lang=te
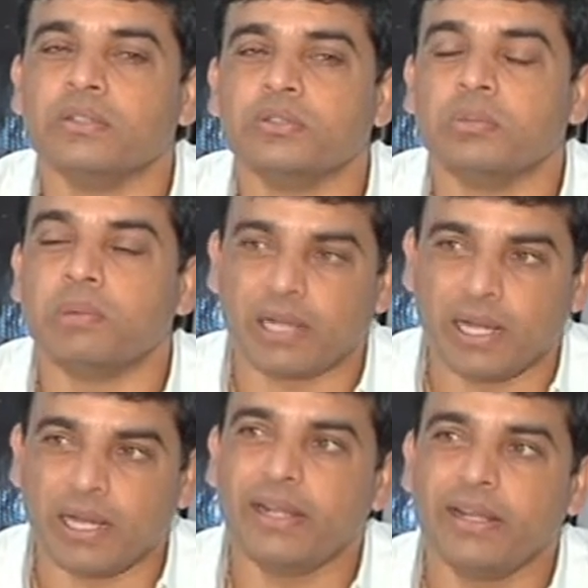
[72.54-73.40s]
సో మా
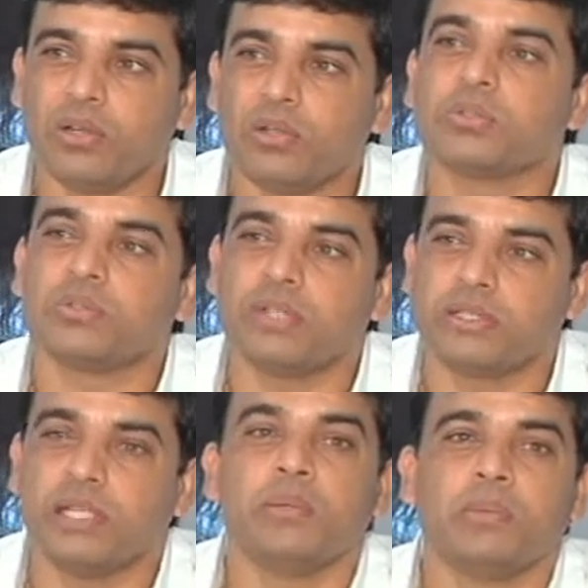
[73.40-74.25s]
కలయికలు వస్తున్న
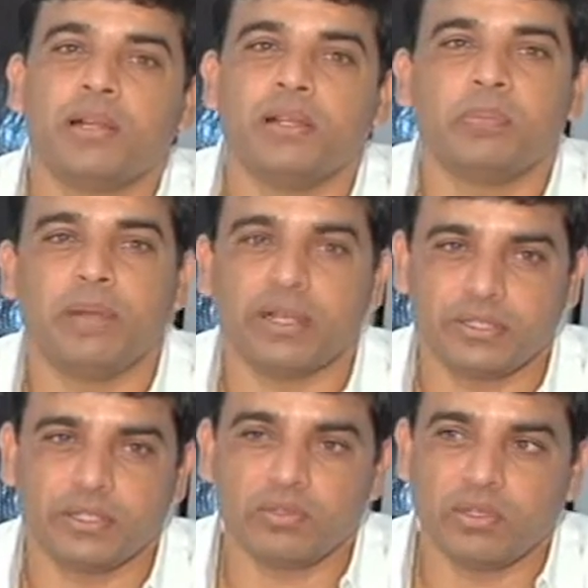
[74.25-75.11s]
సినిమాని
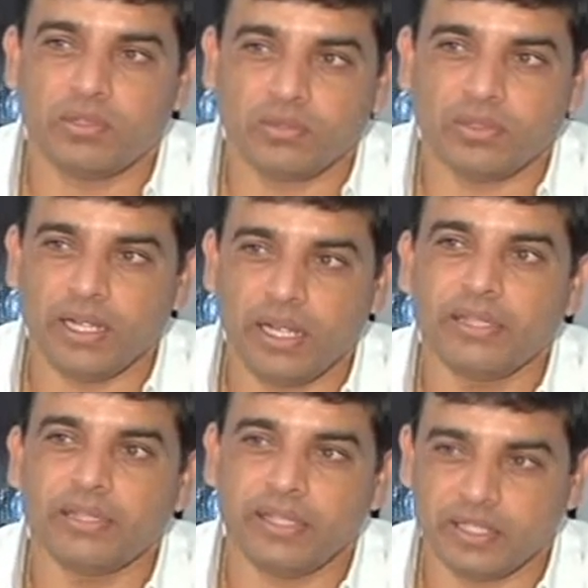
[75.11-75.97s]
ప్రేక్షకులు ఏ
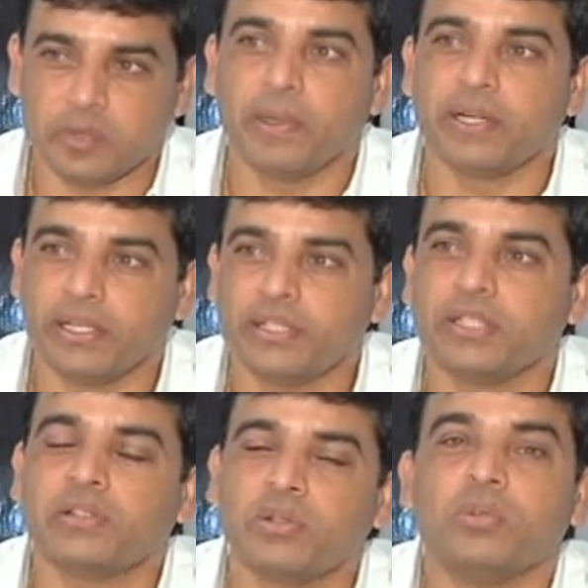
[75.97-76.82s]
అయితే
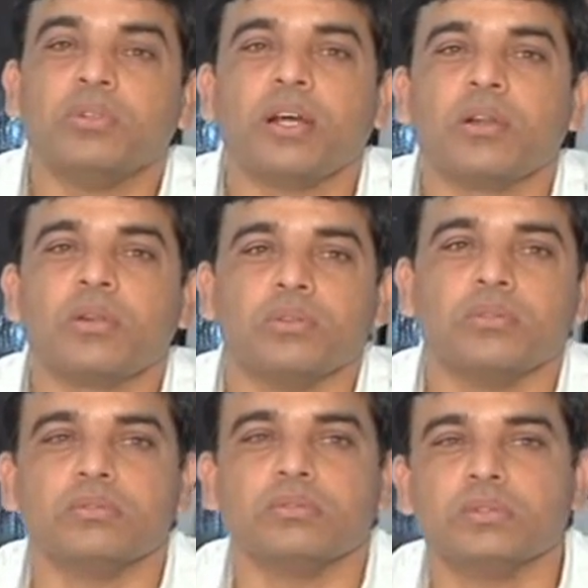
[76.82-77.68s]
ఎక్స్పెక్టేషన్లో ఉంటారో
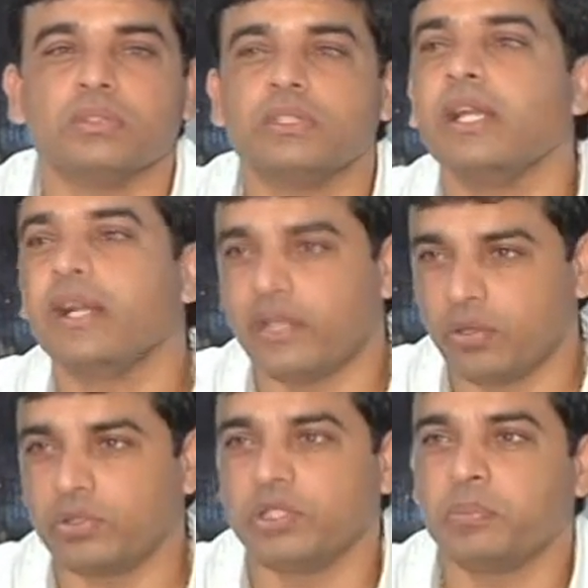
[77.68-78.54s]

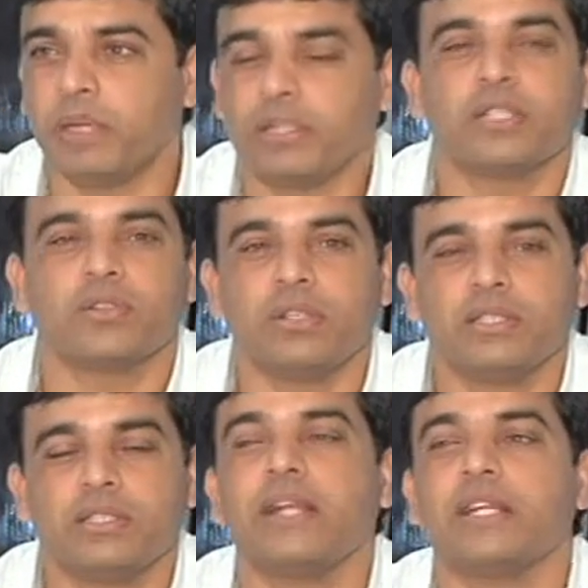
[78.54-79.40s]
థియేటర్కి వచ్చిన
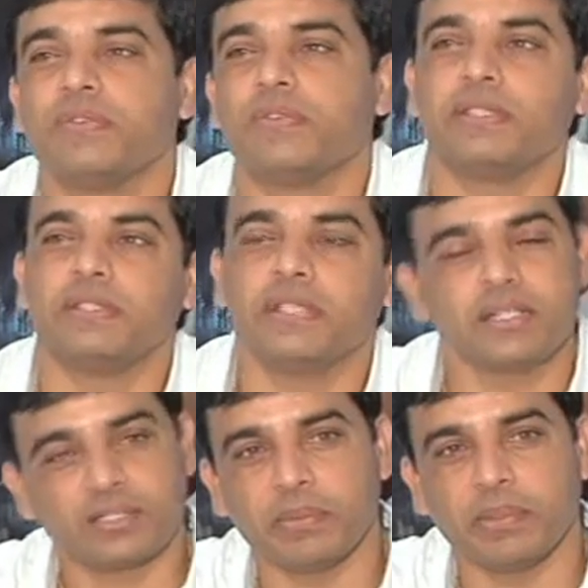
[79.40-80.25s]
ప్రేక్షకుల్ని సాటిస్ఫై
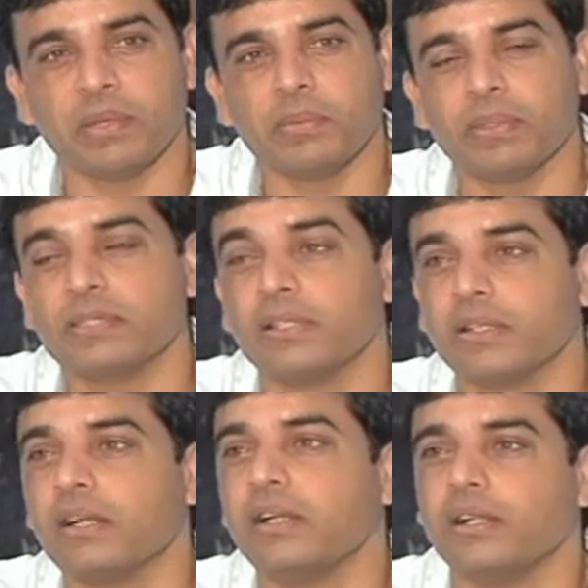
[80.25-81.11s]
చేస్తాం హండ్రెడ్
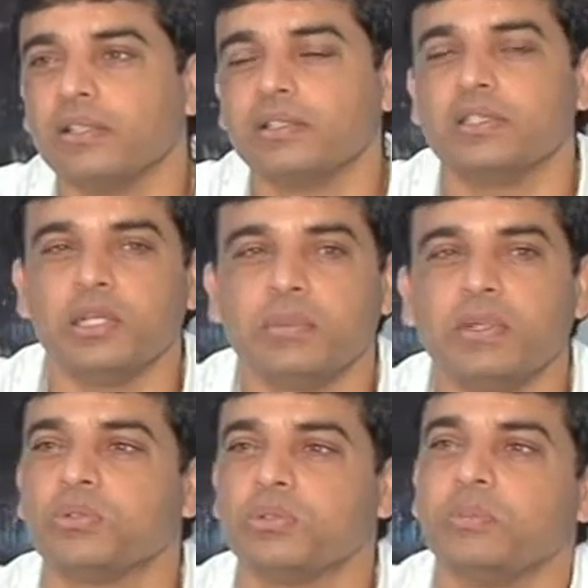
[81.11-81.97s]
పర్సెంట్గా సినిమా
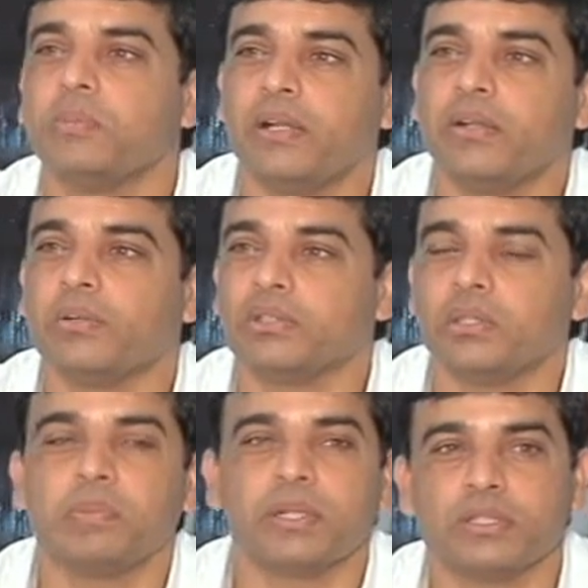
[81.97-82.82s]
చూసి బయటకు వచ్చిన
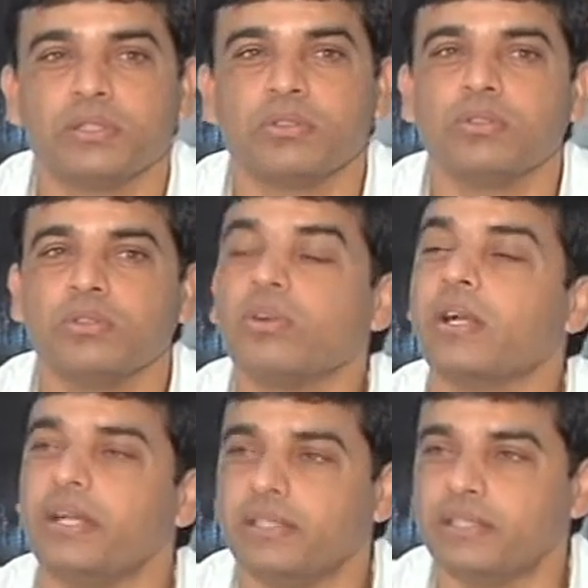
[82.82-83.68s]
ప్రేక్షకులు ఒక
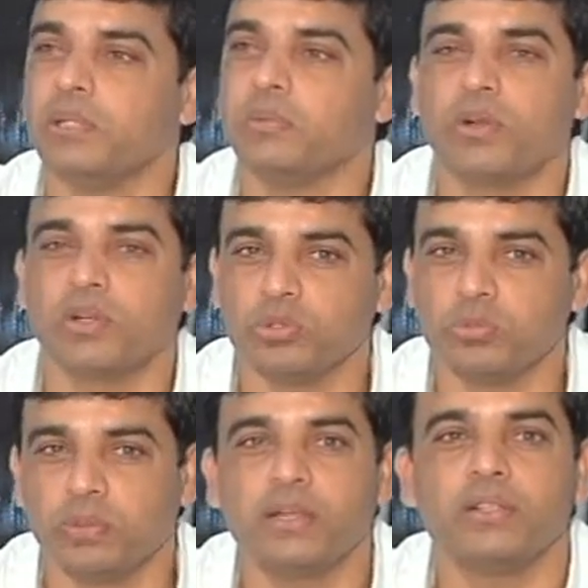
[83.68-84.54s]
హిట్ సినిమా ఒక
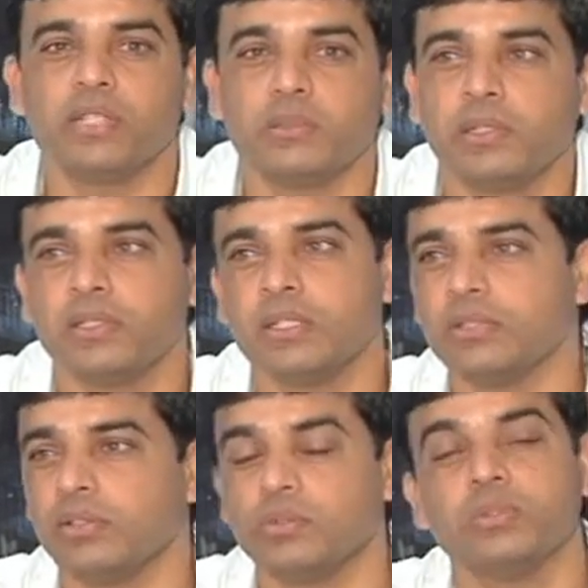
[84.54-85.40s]
సూపర్ హిట్ సినిమా
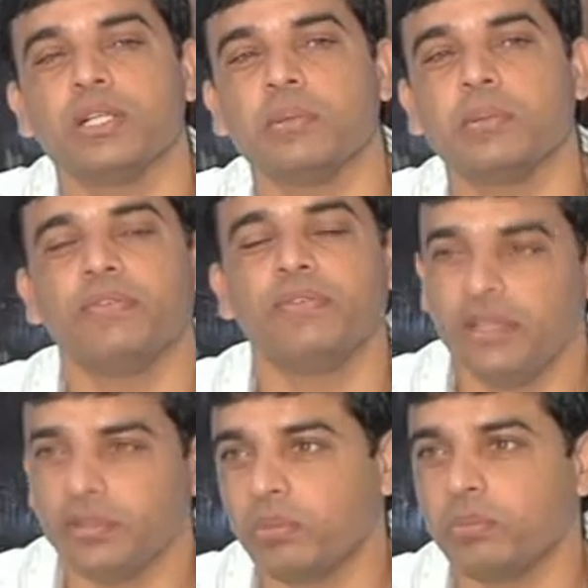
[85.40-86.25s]
చేసి చూసామనే
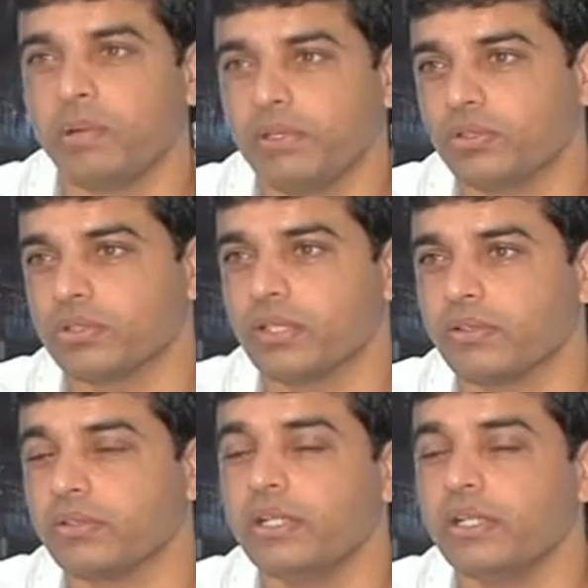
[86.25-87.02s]
ఫీలింగ్తో బయటకు వస్తారు